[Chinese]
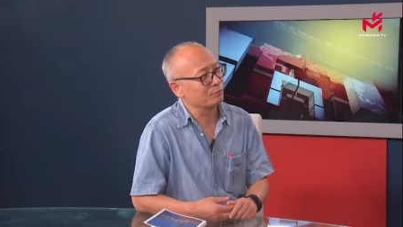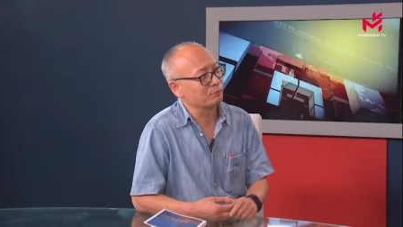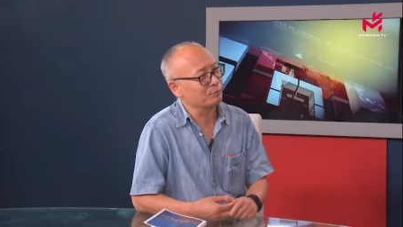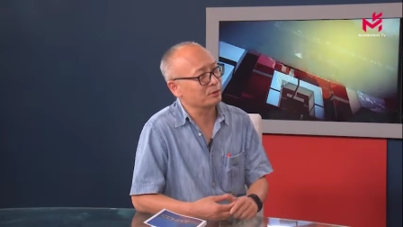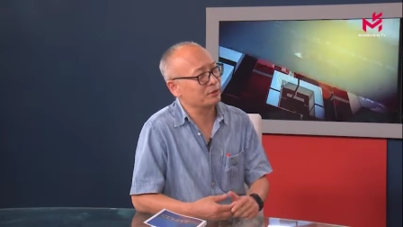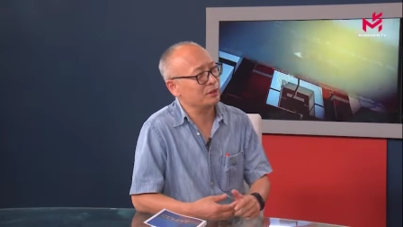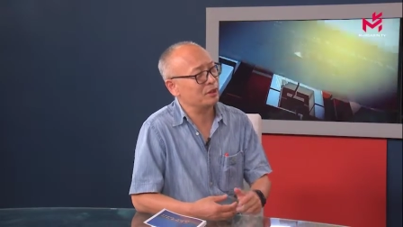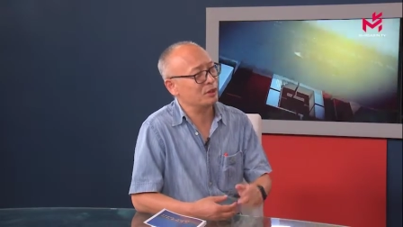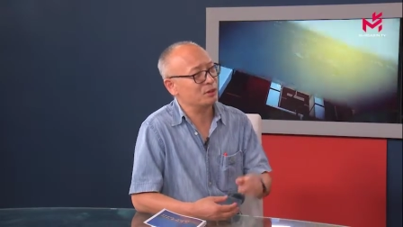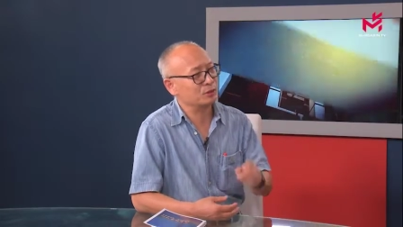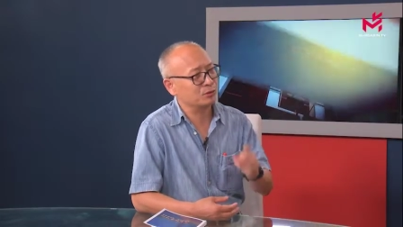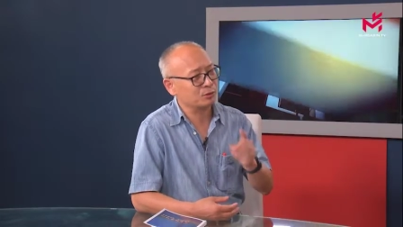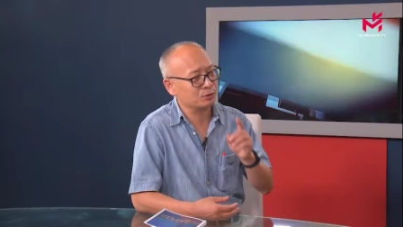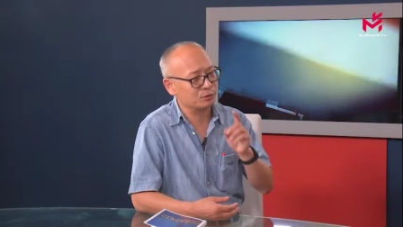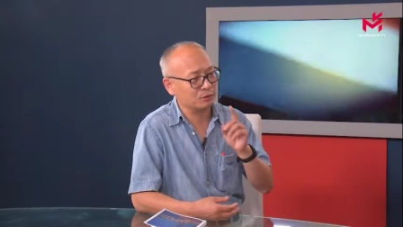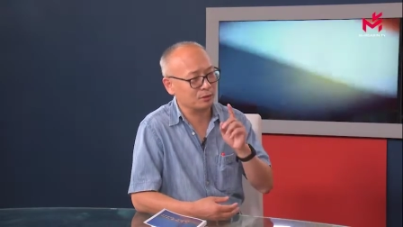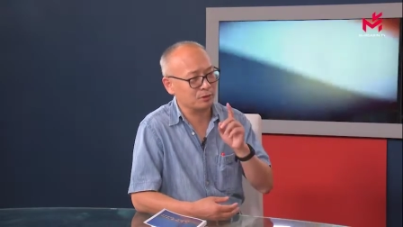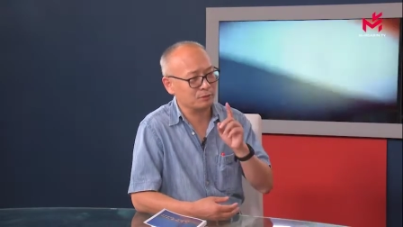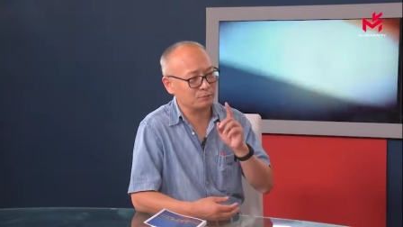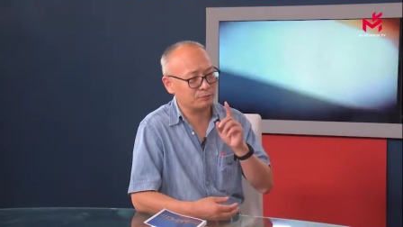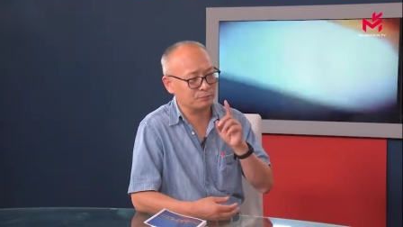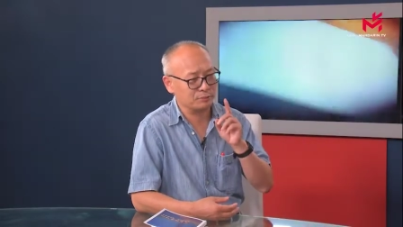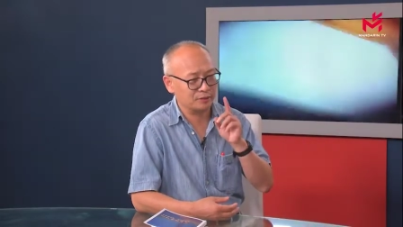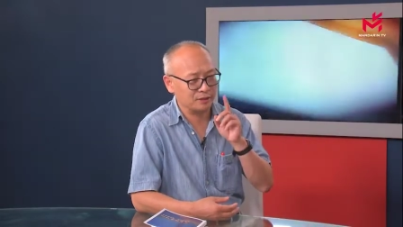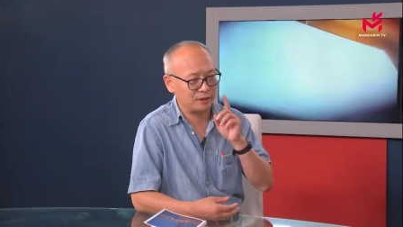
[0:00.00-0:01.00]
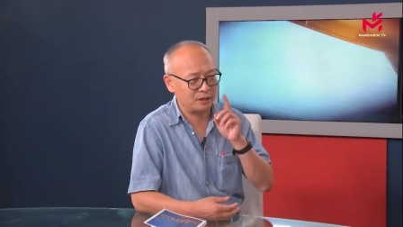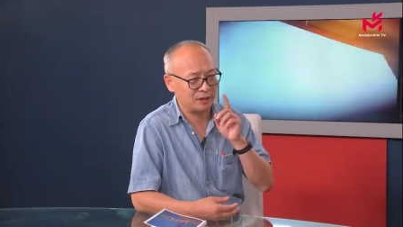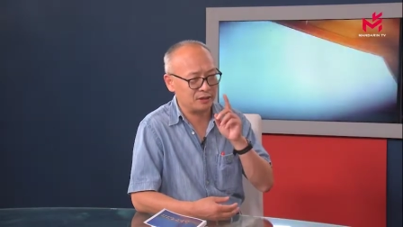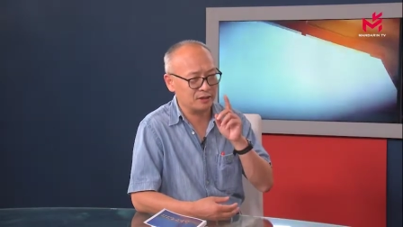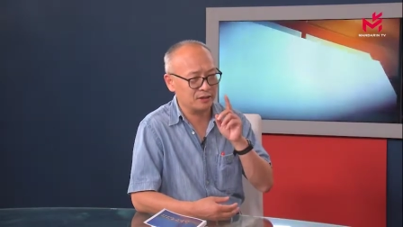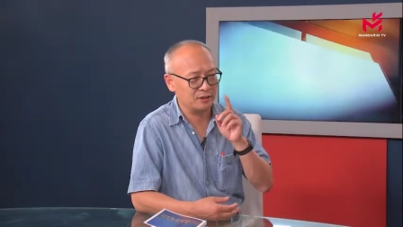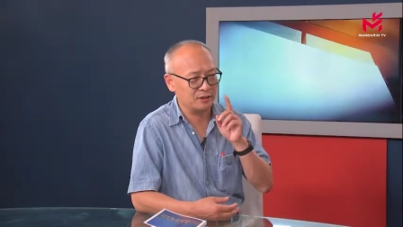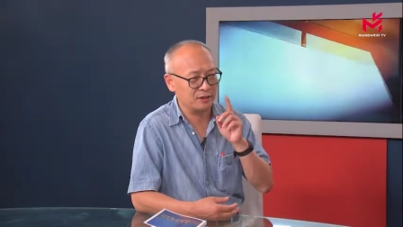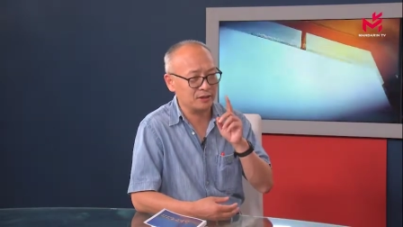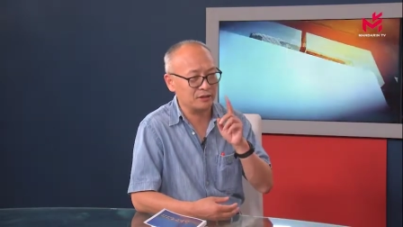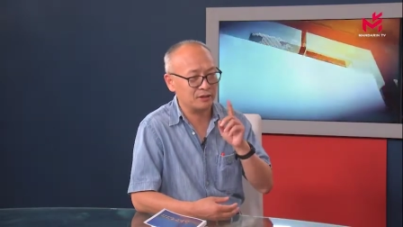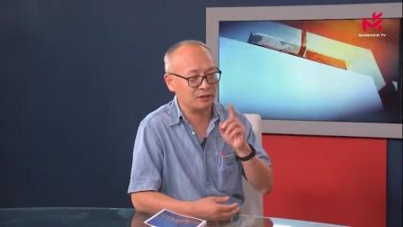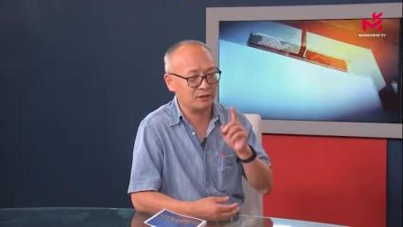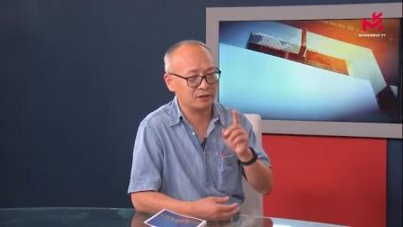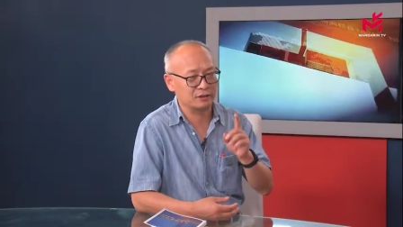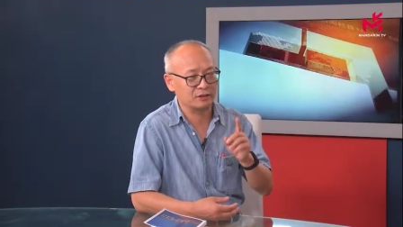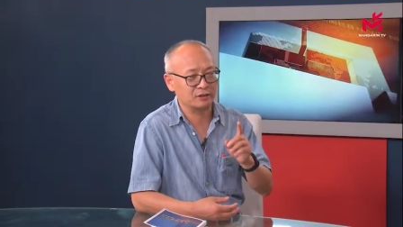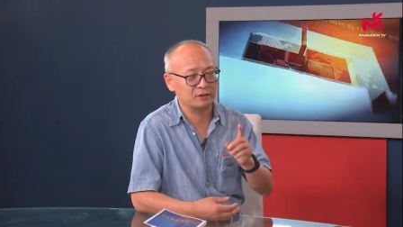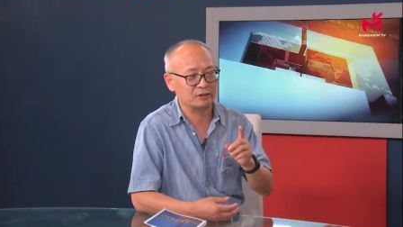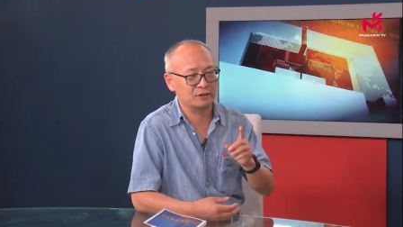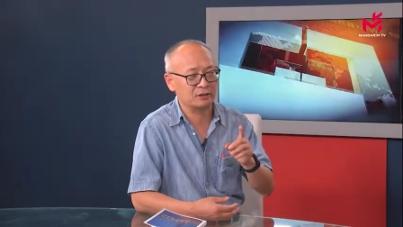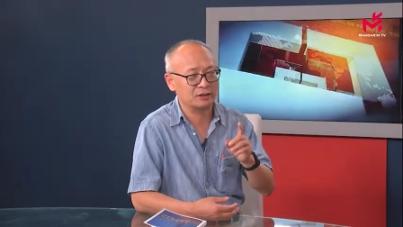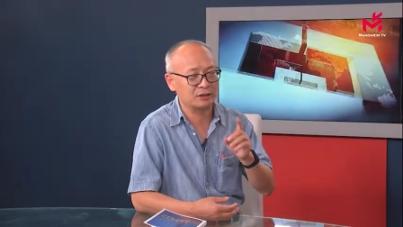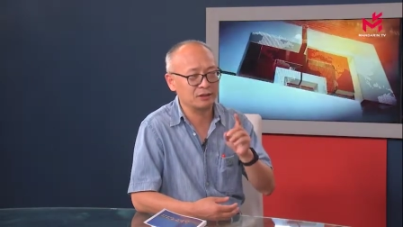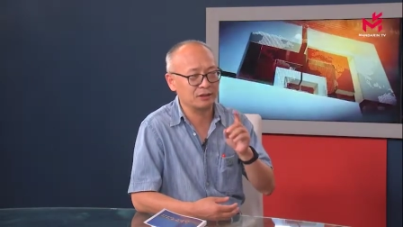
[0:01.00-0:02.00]
不但说，不但疫
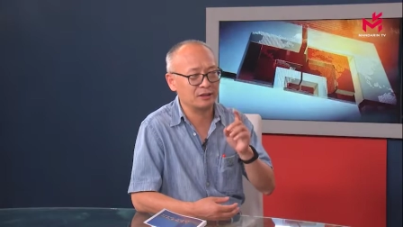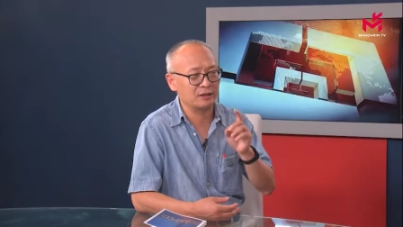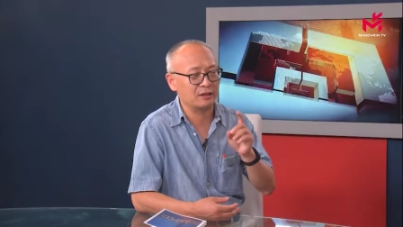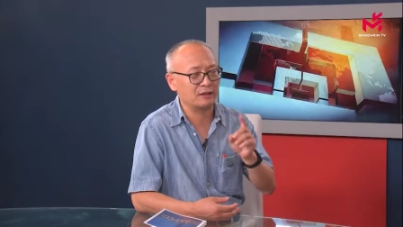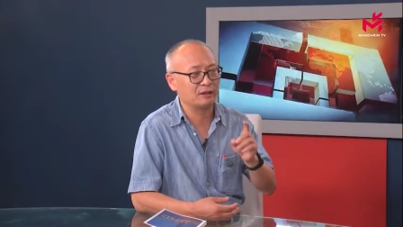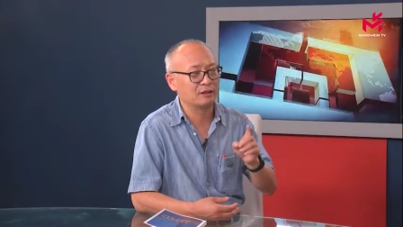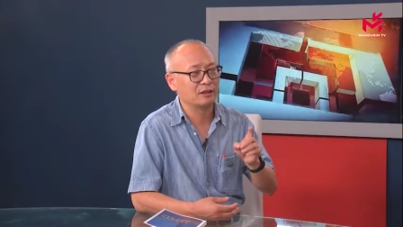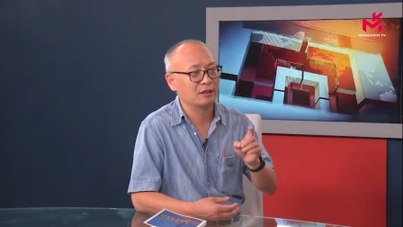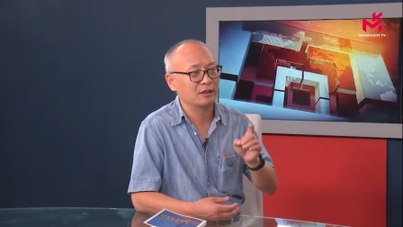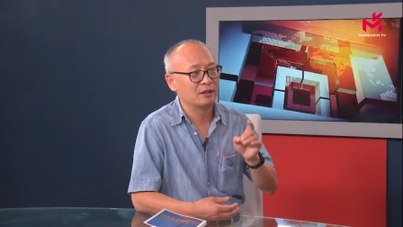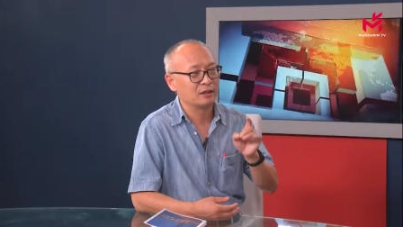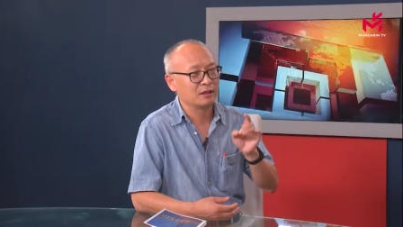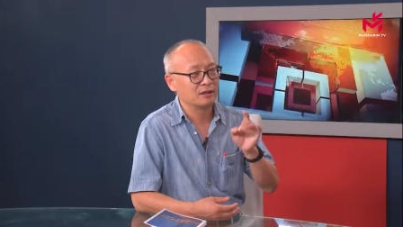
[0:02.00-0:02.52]
情期间，